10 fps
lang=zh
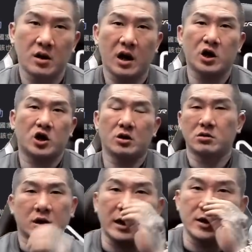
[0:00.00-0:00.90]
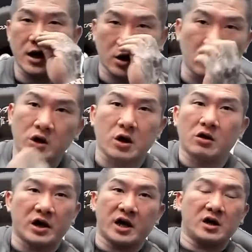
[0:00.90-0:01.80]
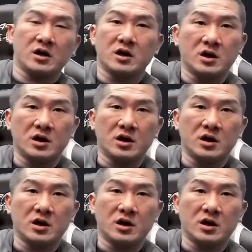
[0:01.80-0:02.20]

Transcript: 啊，你叫干，叫去讲诶，